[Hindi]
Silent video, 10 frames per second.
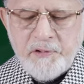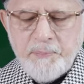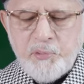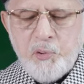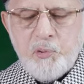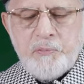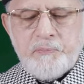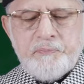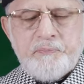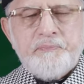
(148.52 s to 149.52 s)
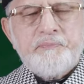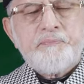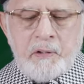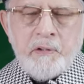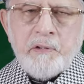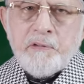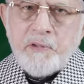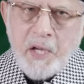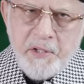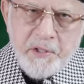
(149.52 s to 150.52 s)
अदब को
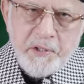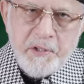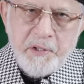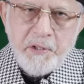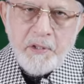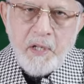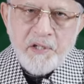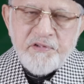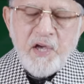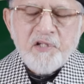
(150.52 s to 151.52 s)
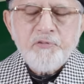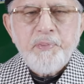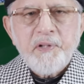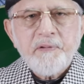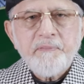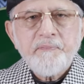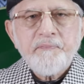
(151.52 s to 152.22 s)
तारीखी असास पर